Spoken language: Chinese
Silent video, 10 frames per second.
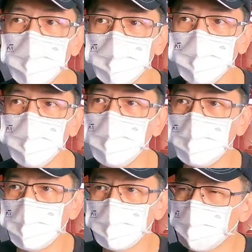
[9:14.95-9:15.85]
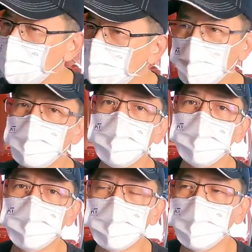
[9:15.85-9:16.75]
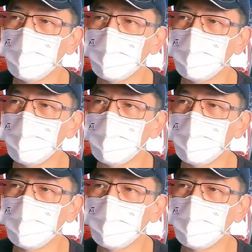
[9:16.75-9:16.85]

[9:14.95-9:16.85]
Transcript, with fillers: 弱很弱。做的很舒适，